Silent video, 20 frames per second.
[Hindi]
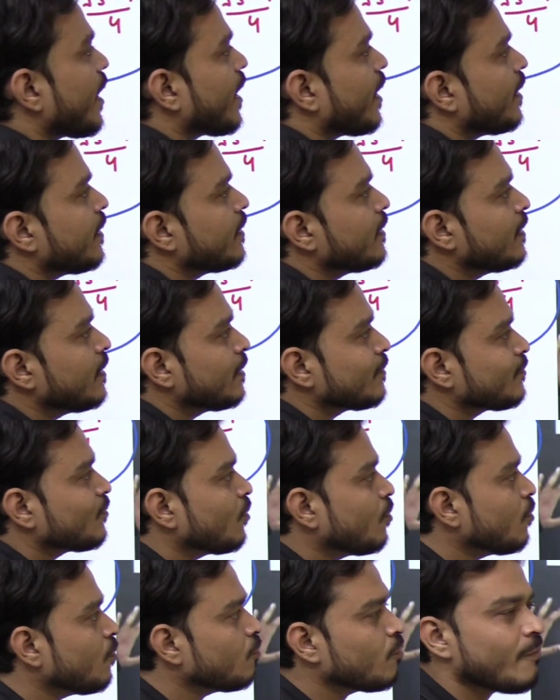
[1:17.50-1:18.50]
जाएगा
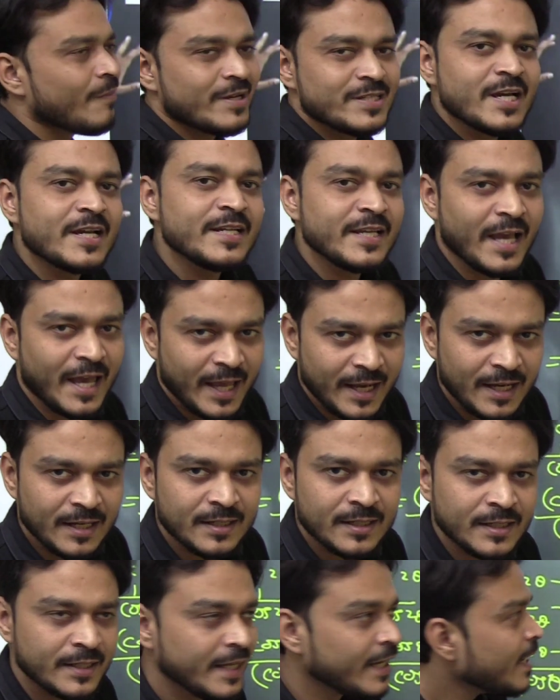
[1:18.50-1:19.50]
तो वो मज़ा नहीं
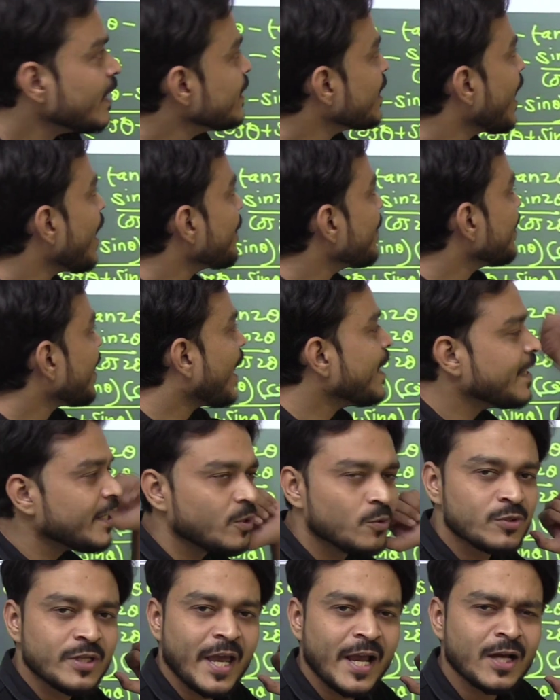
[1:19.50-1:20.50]
आएगा ठीक है यहाँ पे
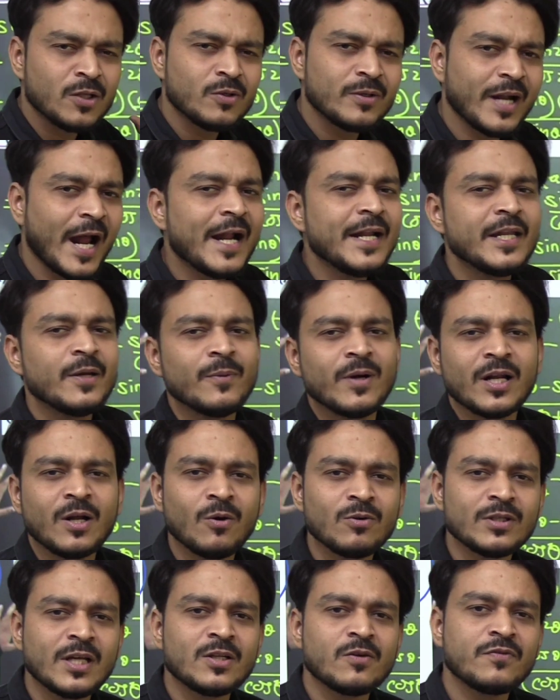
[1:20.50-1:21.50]
नाइन्टी हो जाएगा तो नाइन्टी
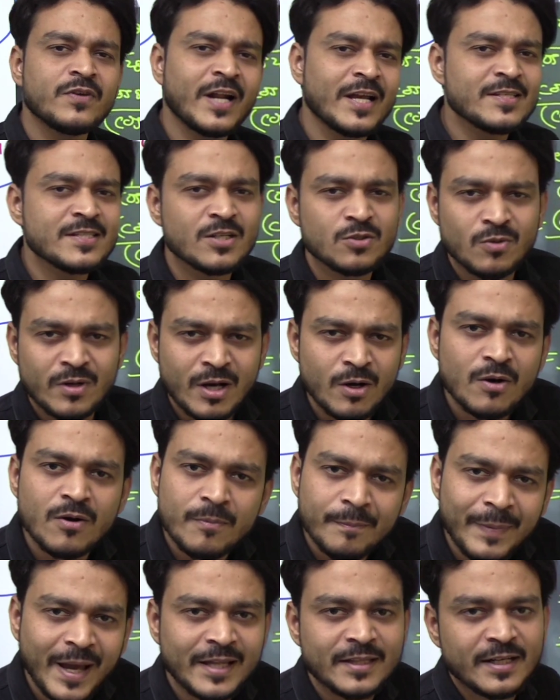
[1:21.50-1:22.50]
वगैरह होता है तो फिर आंसर थोड़ा
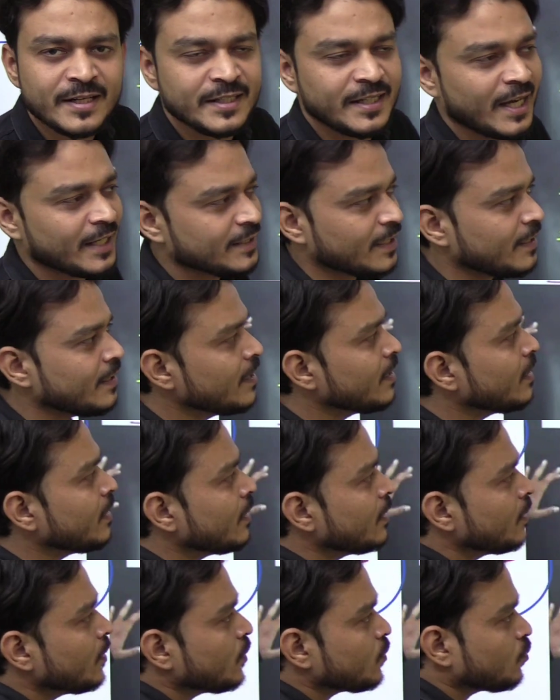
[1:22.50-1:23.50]
बेहतर नहीं आता
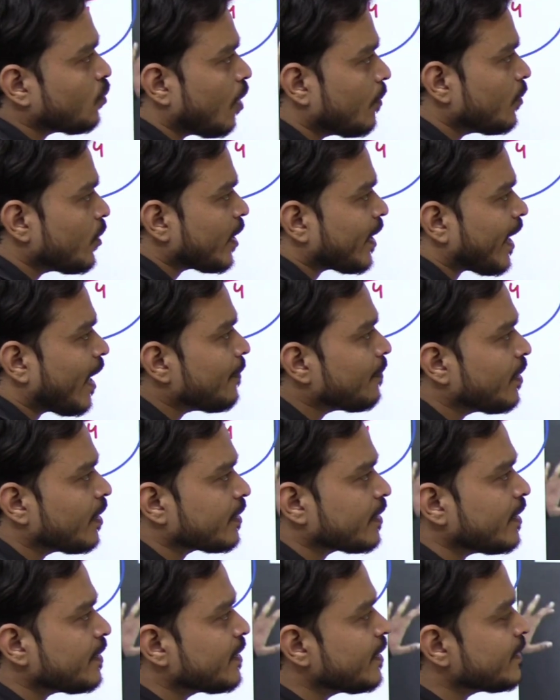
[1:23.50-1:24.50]
तो हम लोग काम
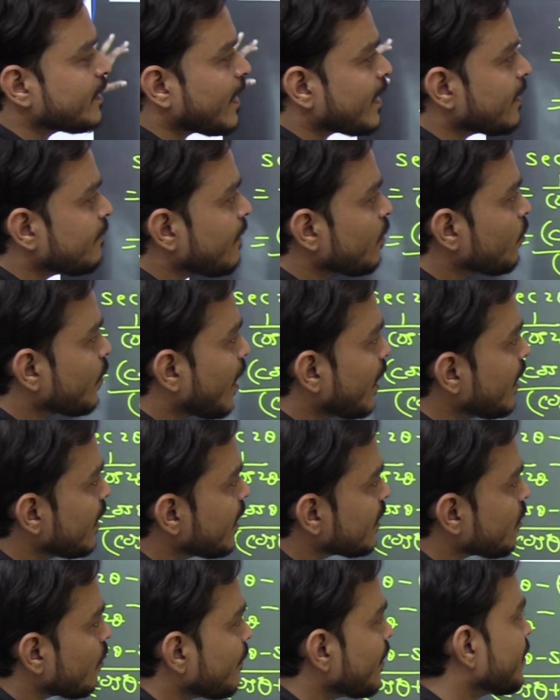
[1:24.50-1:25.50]
करते हैं टीटा की वैल्यू क्या
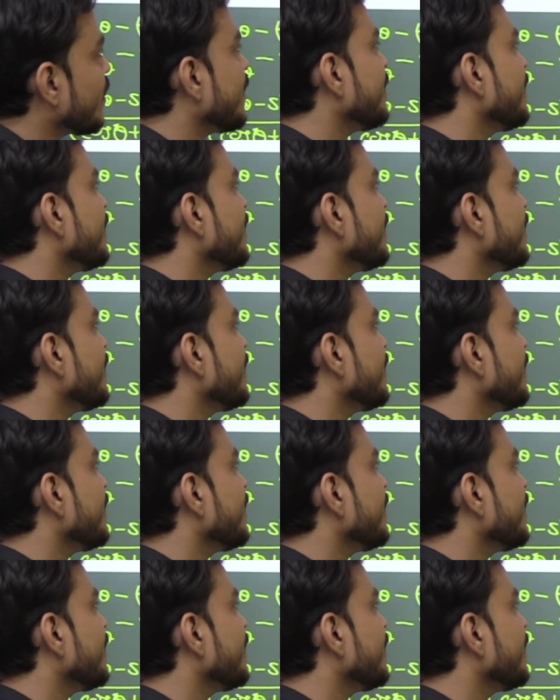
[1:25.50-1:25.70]
ले लेता हूँ मैं